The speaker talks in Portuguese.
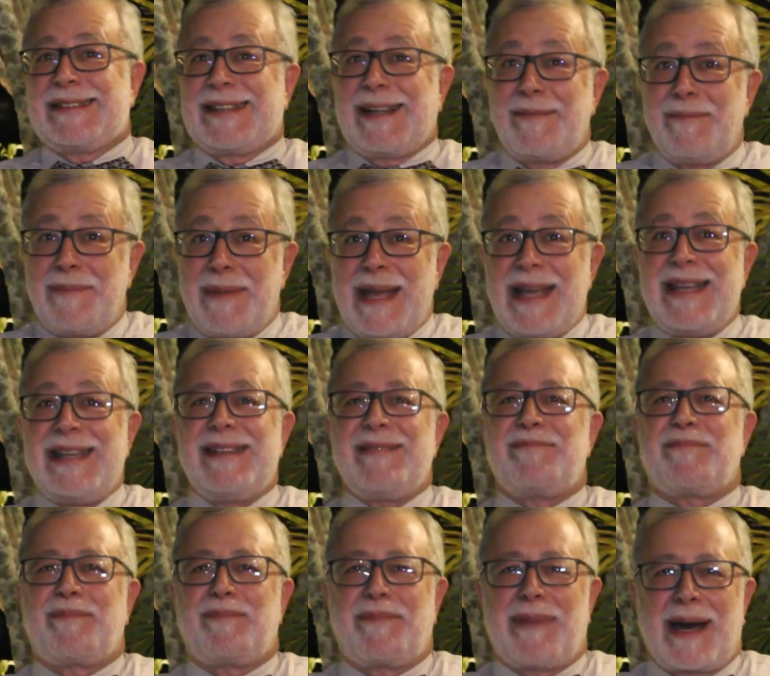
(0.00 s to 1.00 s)

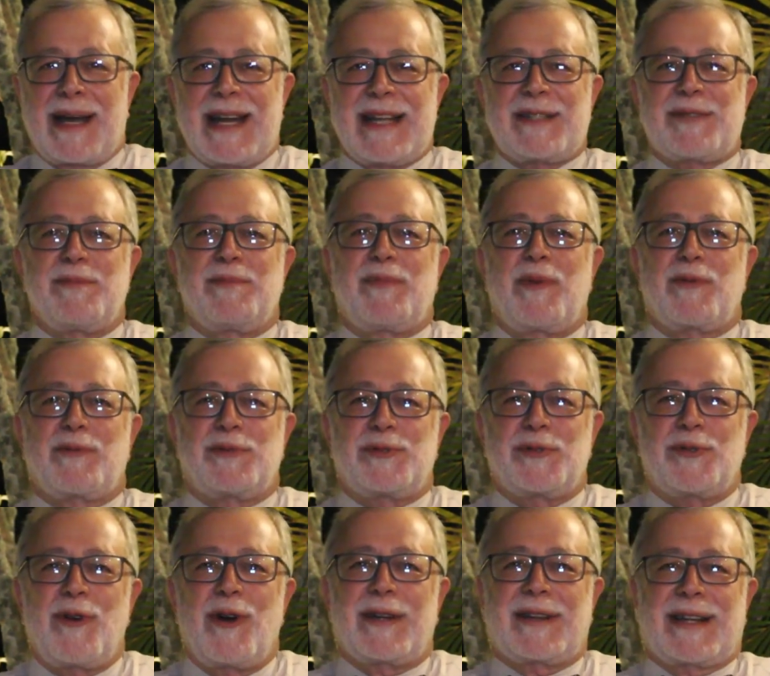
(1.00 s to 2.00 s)
também parece um pouco
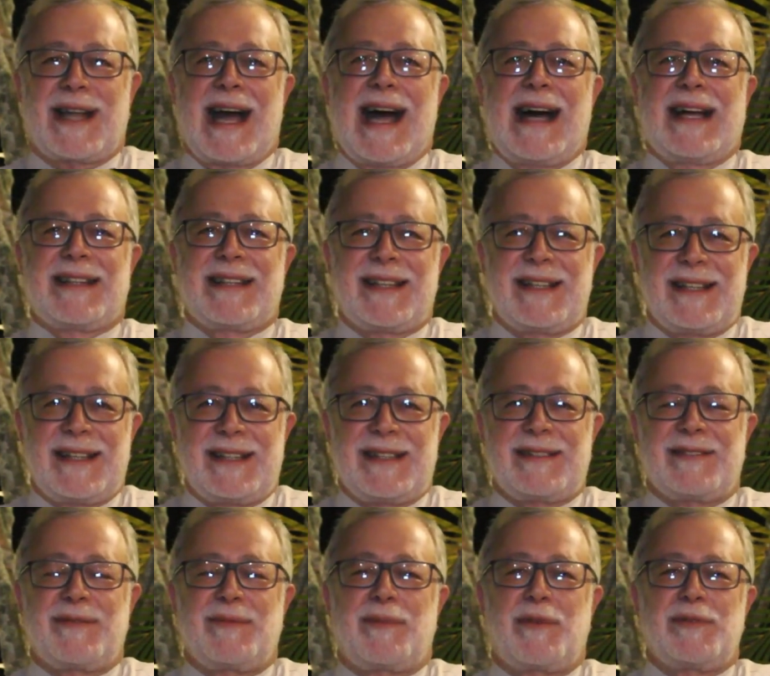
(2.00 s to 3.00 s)

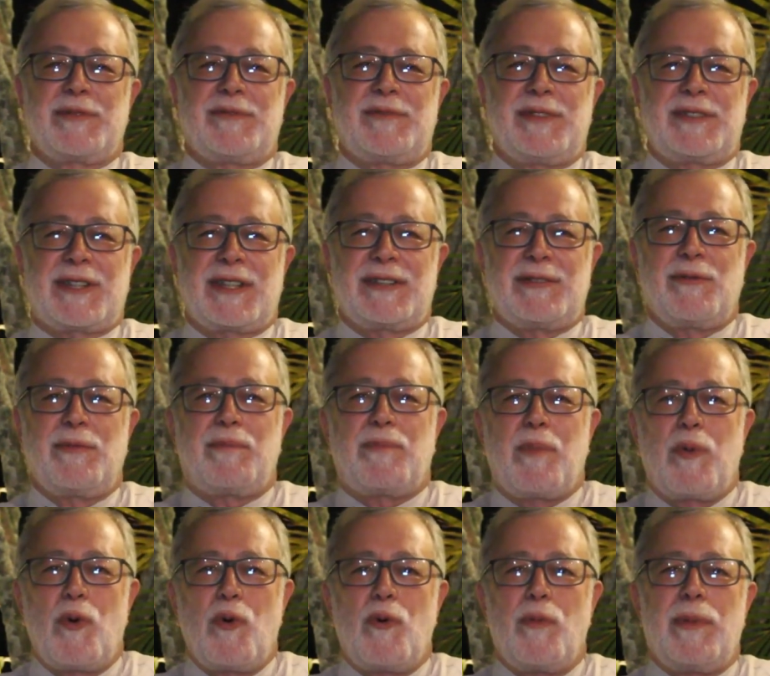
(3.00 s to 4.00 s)
esgotada do ponto de vista do
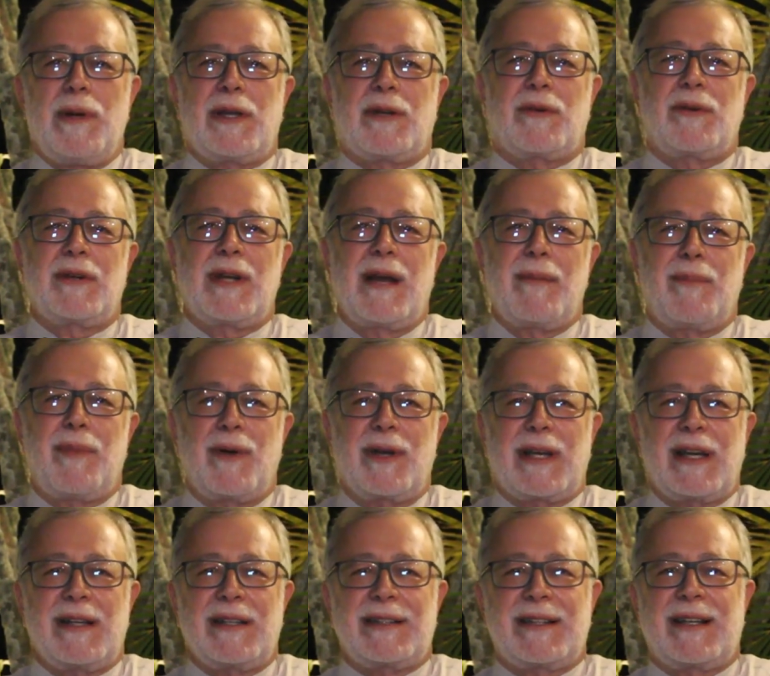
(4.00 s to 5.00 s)
público, né?
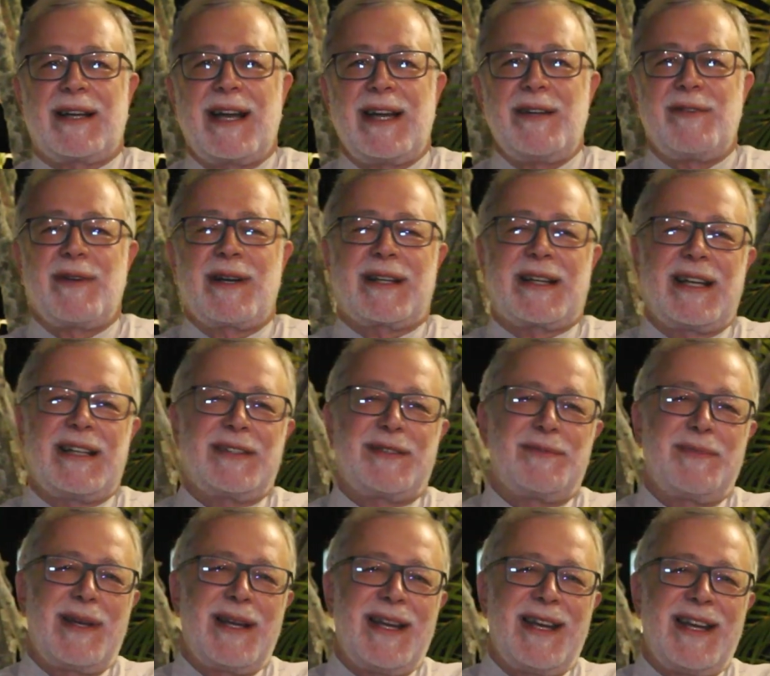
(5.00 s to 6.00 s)
porque ganham aqueles
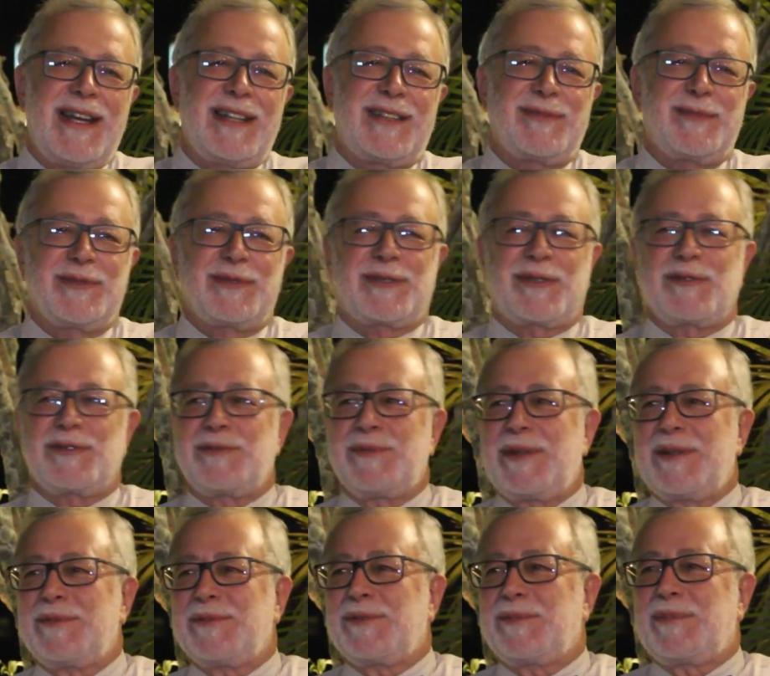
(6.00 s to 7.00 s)
mesmos, são os
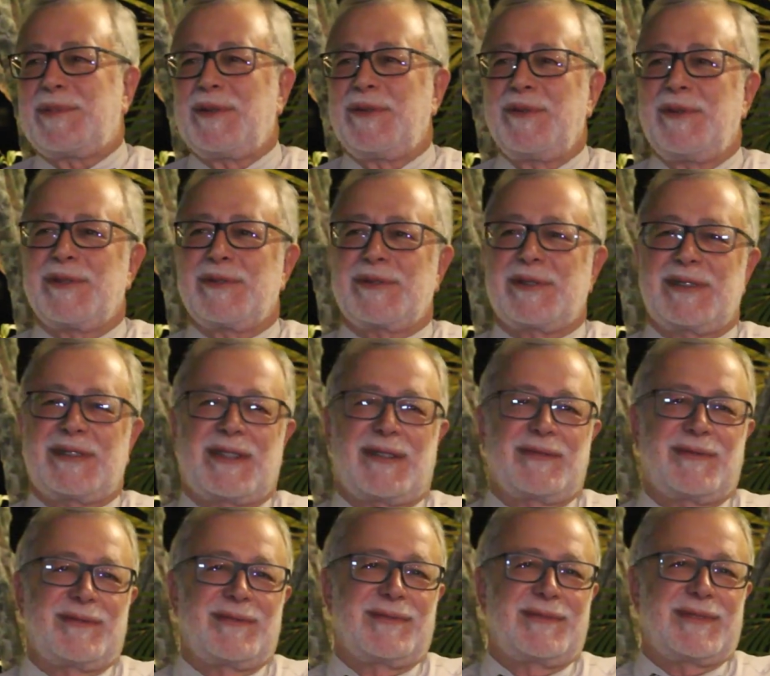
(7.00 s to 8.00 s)
mesmos pilotos que
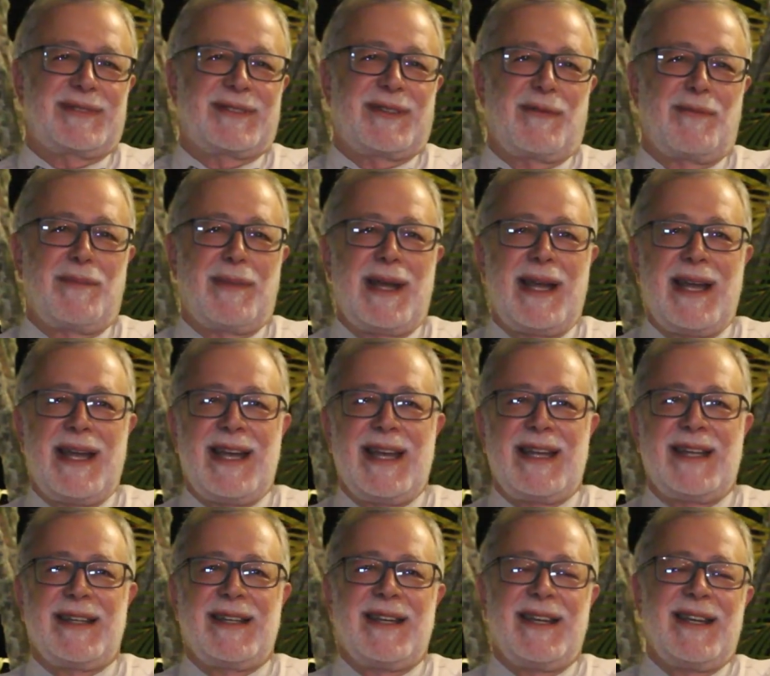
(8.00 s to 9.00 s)
estão, estão
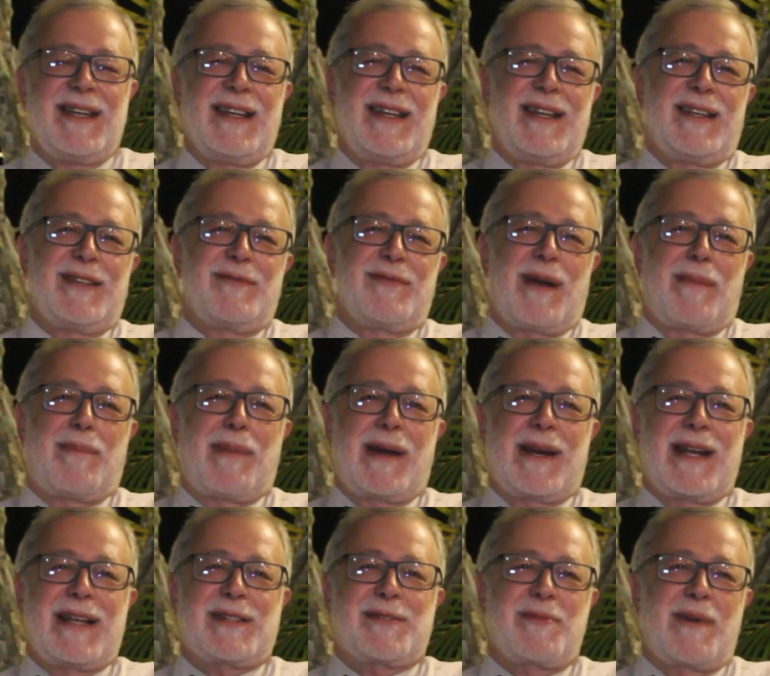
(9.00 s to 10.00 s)
bem, não
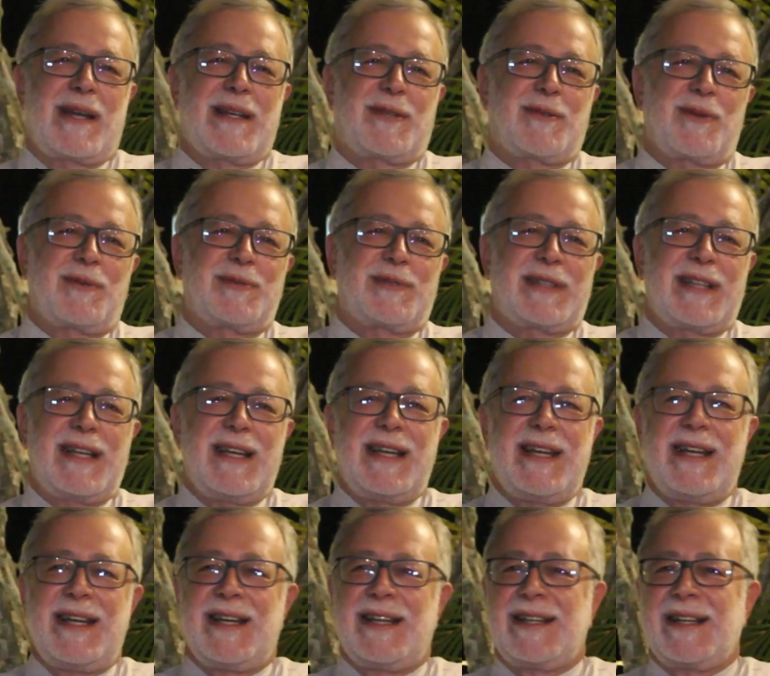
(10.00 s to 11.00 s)
aparece um Ayrton
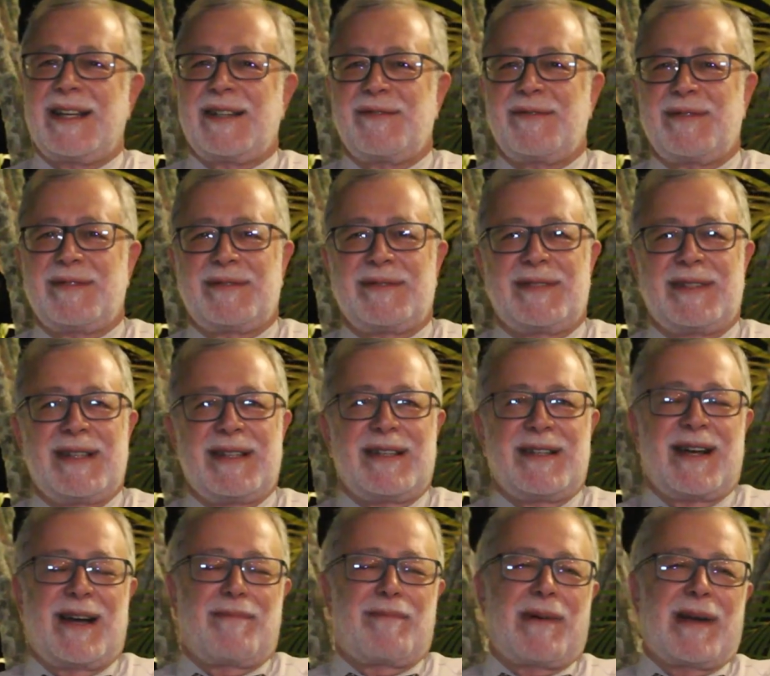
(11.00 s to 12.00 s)
Senna, não
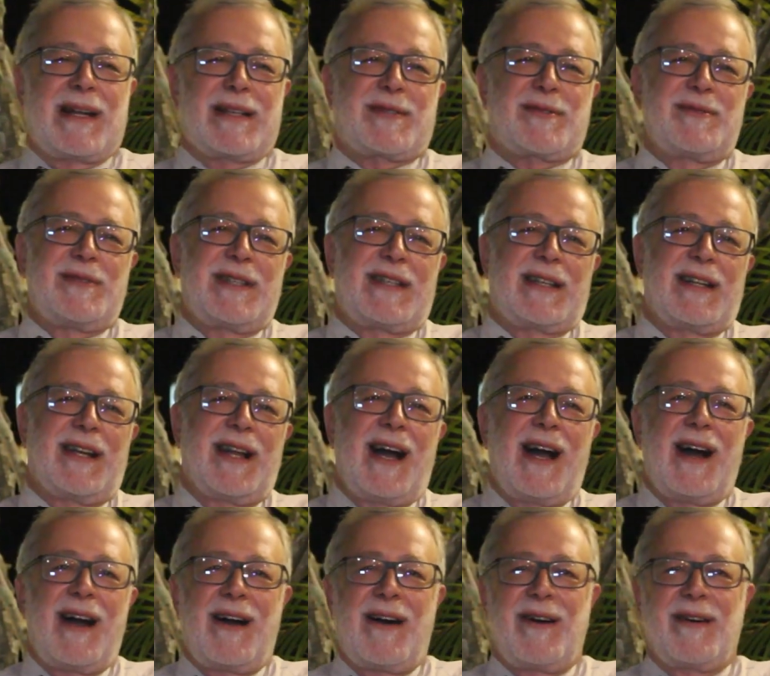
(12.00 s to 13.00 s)
aparece um Nick
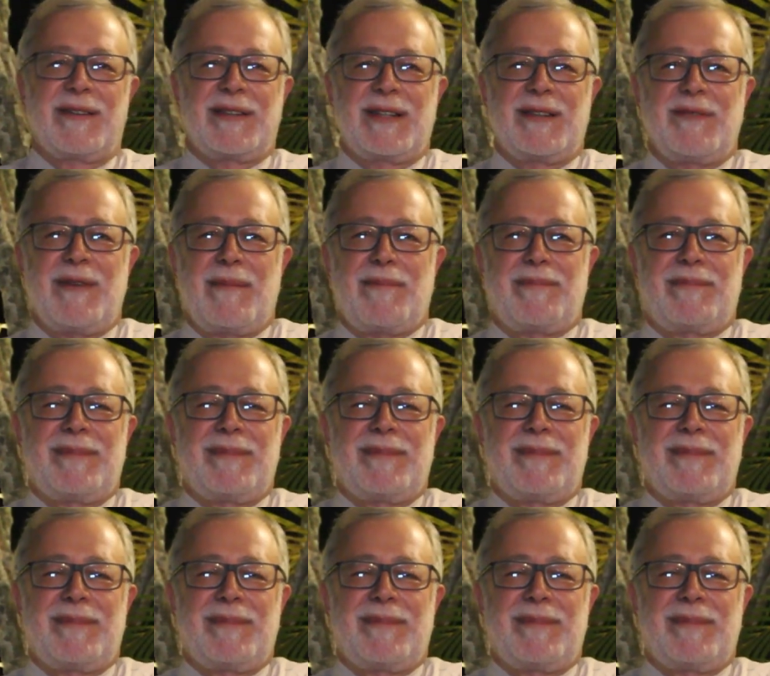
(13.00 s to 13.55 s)
Lauda, não,